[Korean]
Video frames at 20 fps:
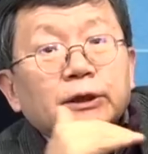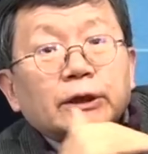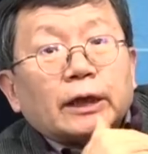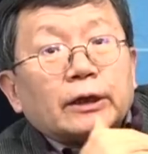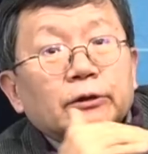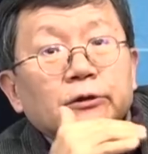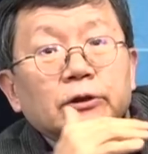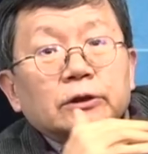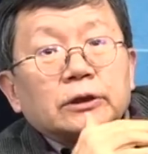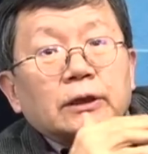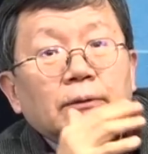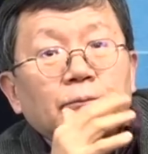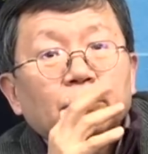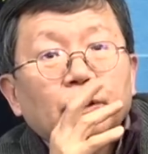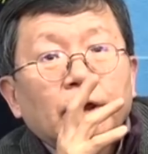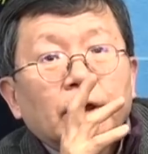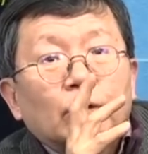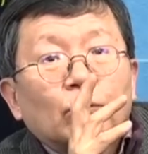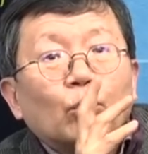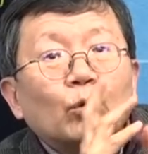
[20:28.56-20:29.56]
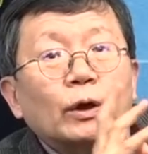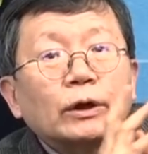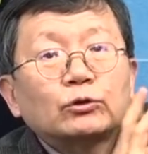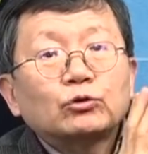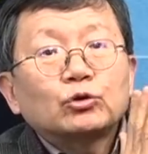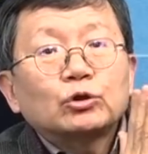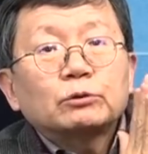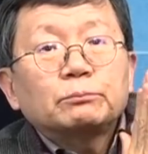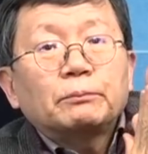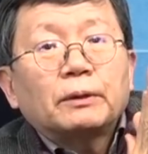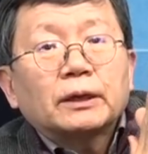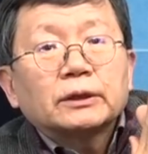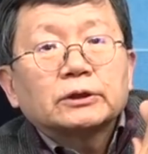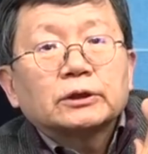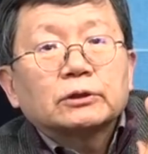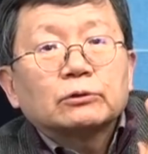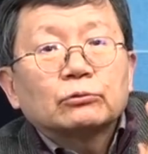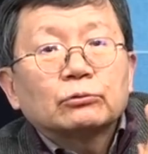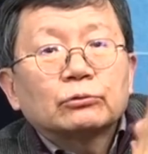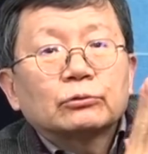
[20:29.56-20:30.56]
다르기 때문에 로켓 추진
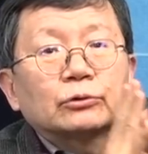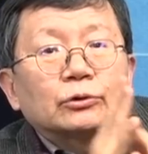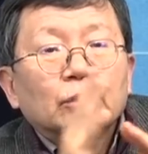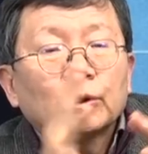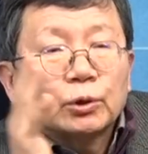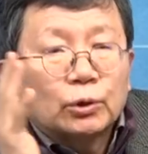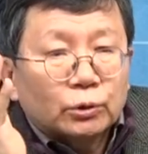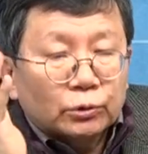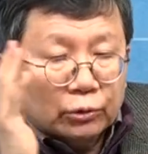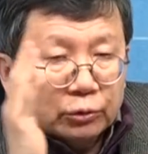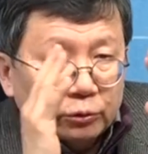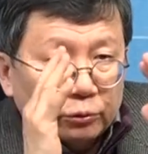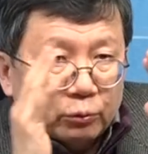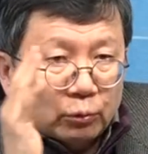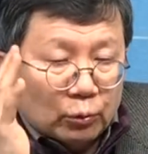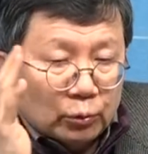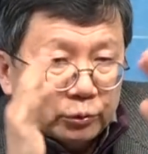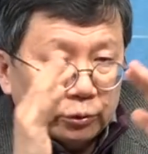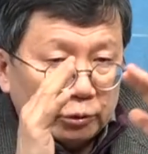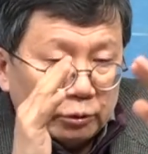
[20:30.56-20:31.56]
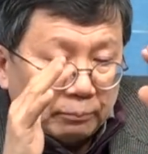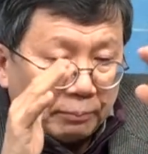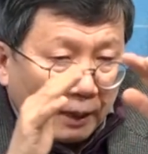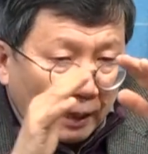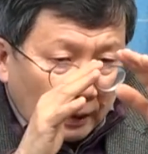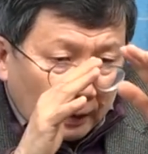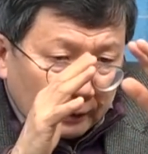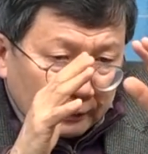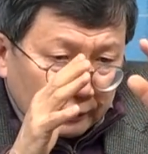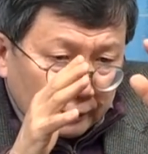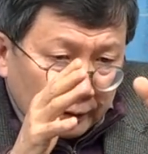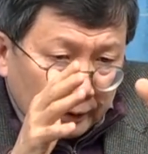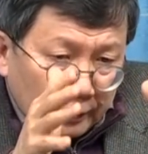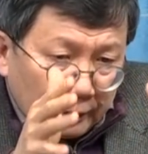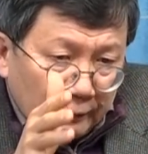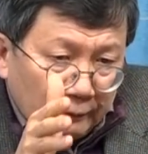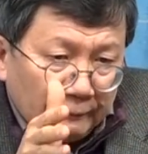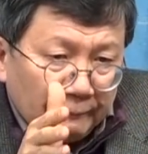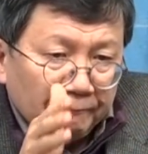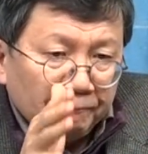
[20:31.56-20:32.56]
방식도 그런 것들 혹은 그
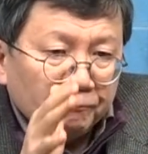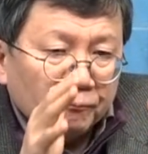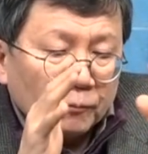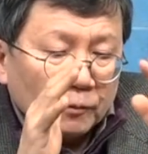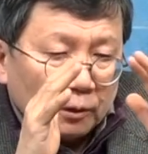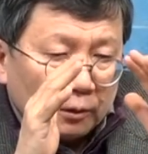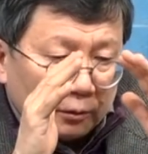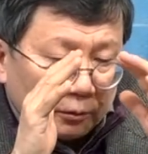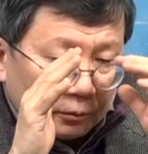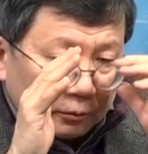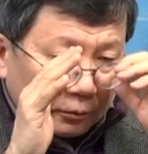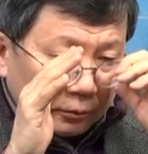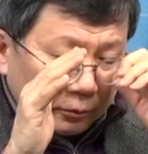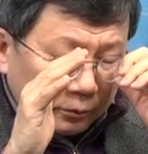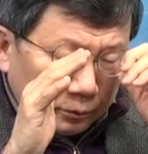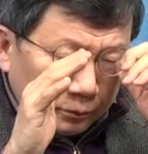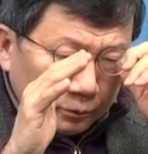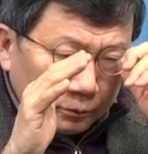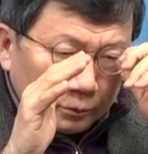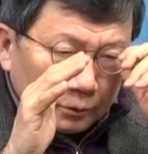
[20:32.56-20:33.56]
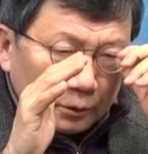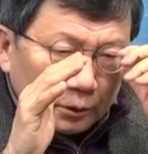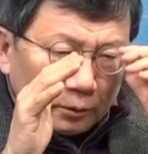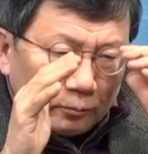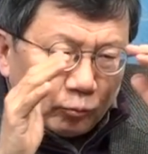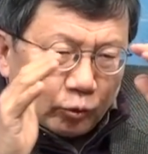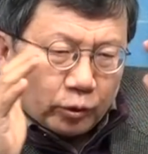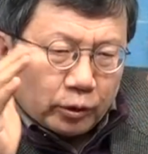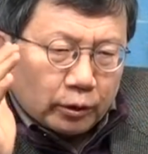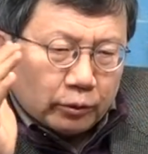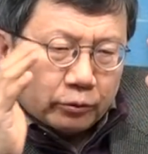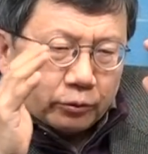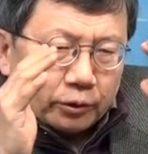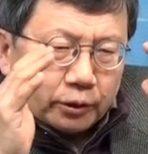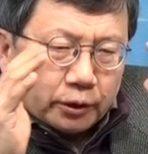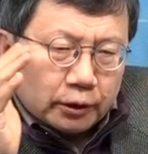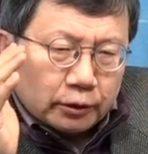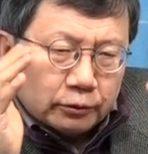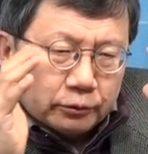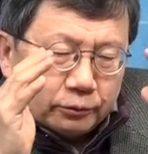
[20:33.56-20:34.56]
바깥에 어, 그 뭐라
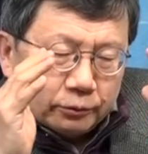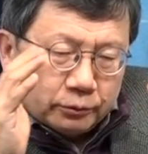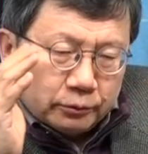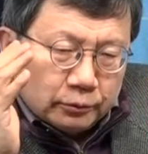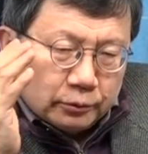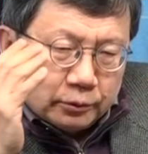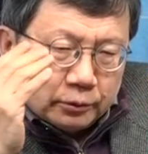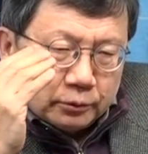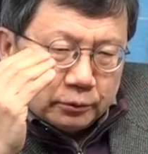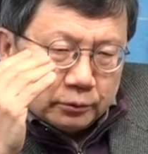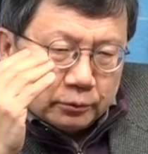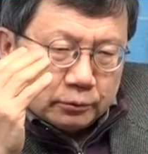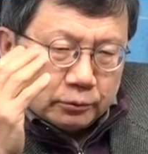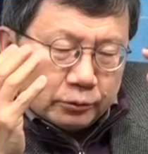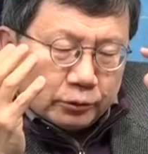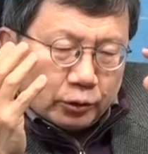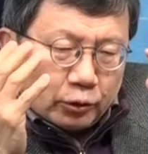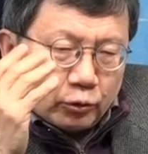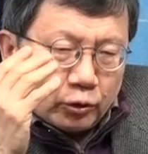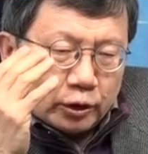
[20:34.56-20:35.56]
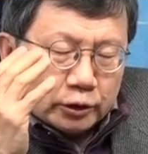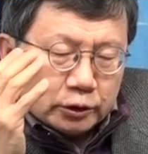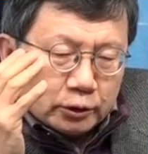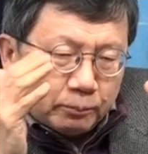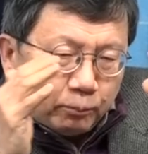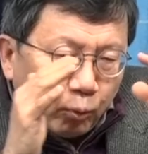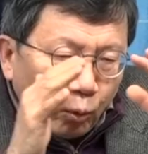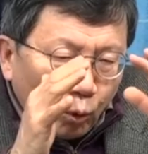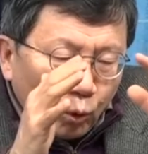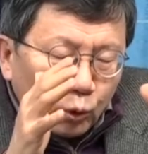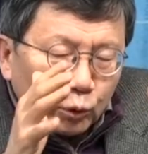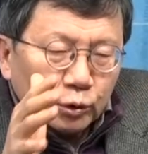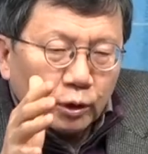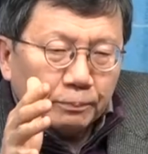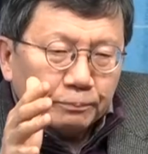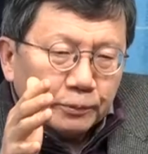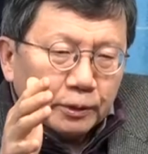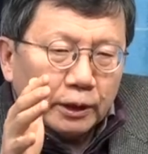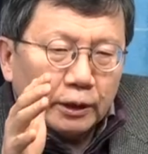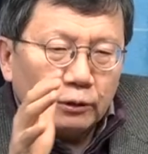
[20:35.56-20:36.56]
그럴까 그 어, 여러 가지 보호
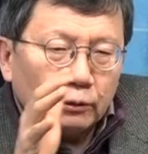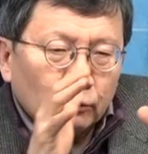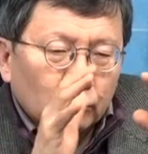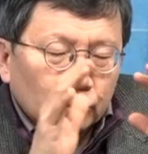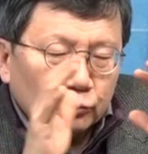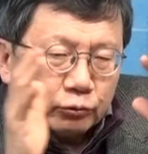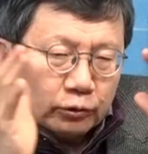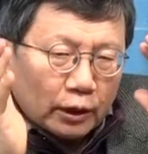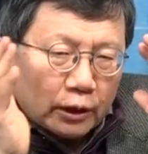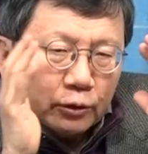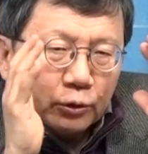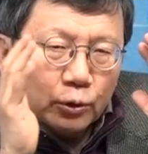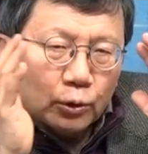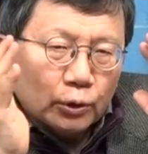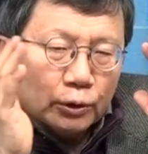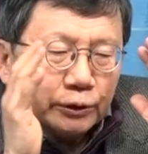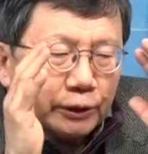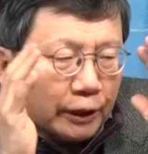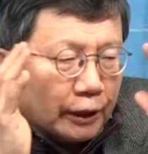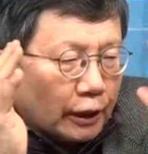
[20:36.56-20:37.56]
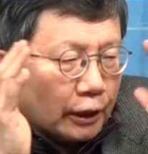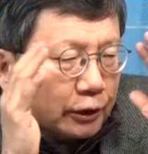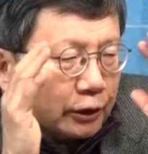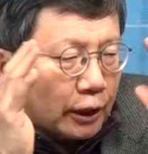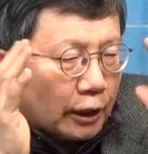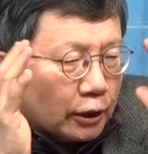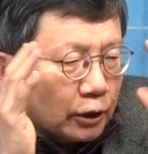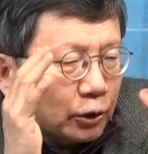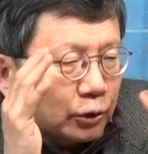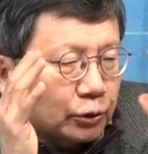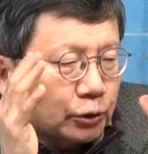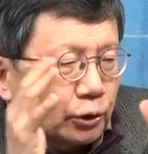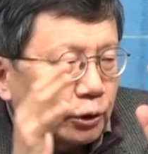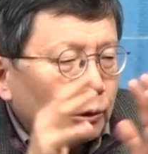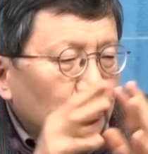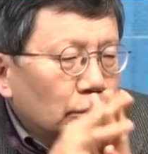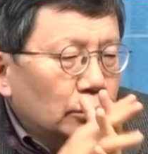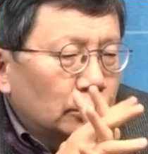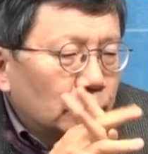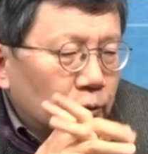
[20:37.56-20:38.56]
덮개 이런 것도 다 그런 걸 생각을 하는 거죠.
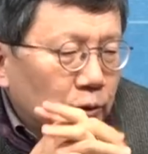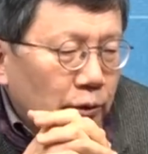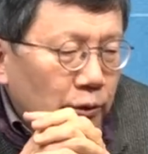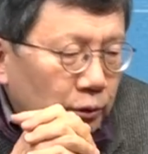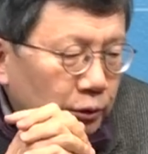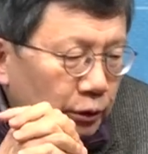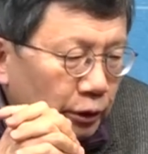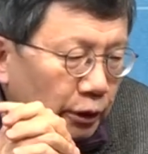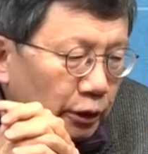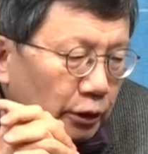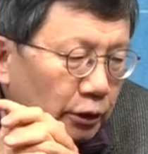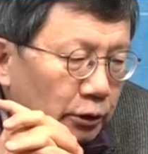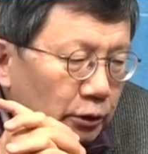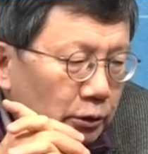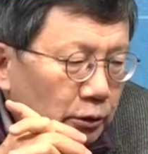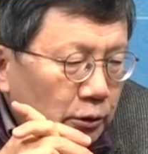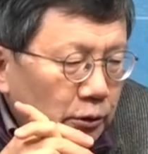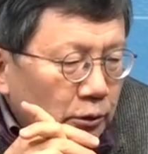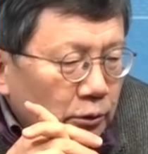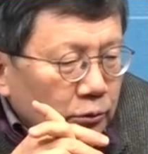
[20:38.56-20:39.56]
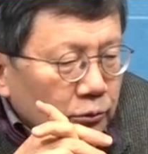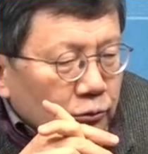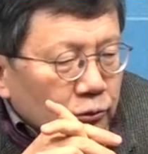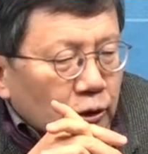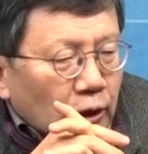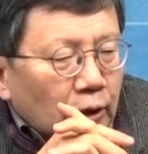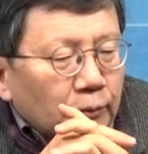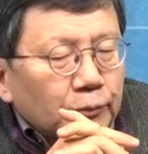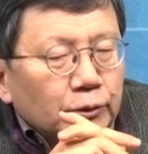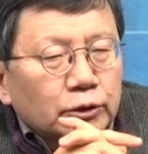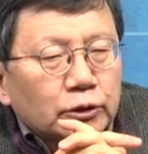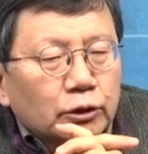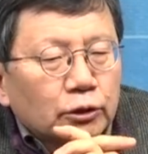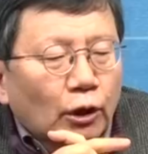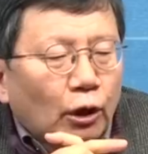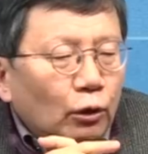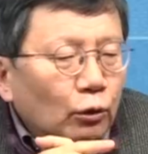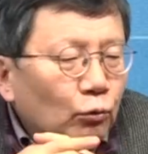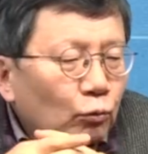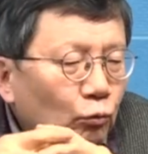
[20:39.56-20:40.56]
예. 그 다음에 이제
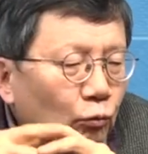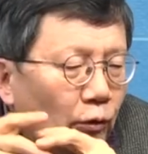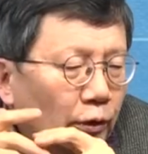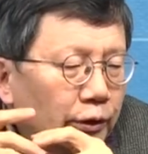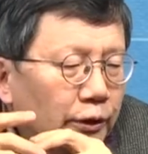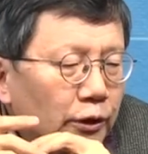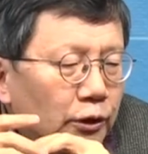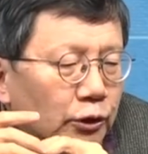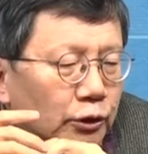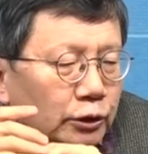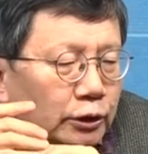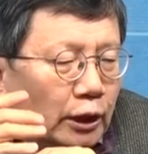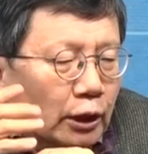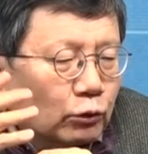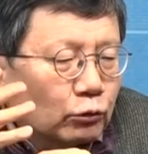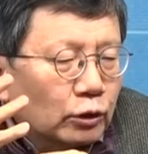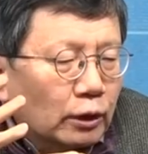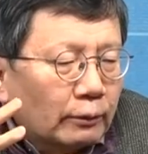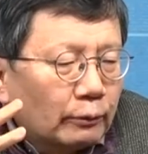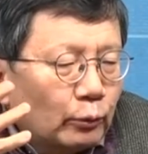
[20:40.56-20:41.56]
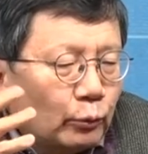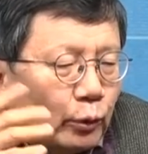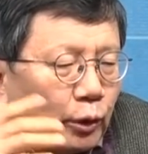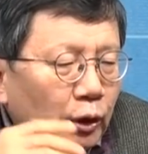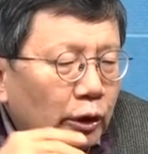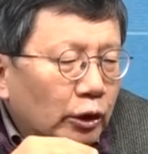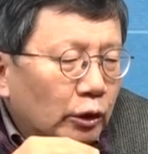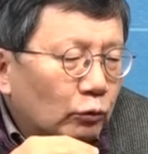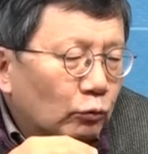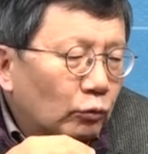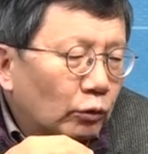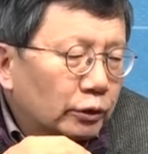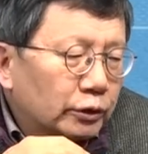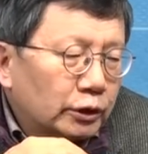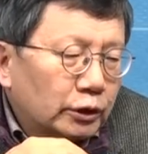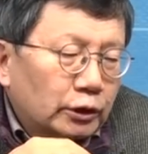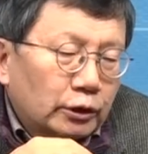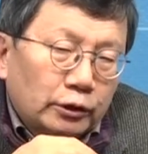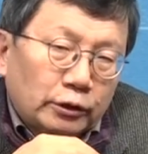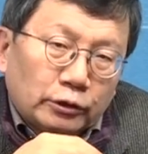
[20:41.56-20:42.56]
열 권이 끝나고 나면
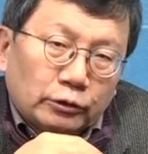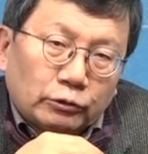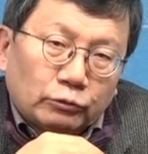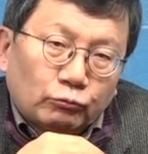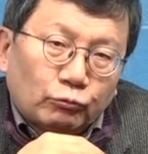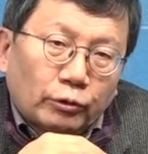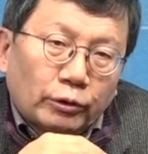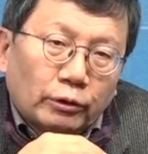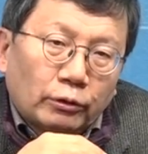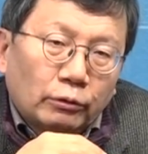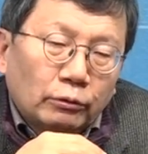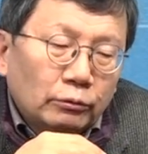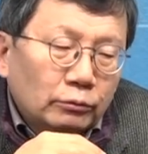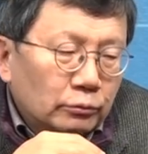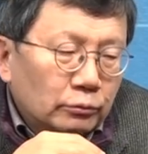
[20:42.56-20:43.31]
외기권이 돼요.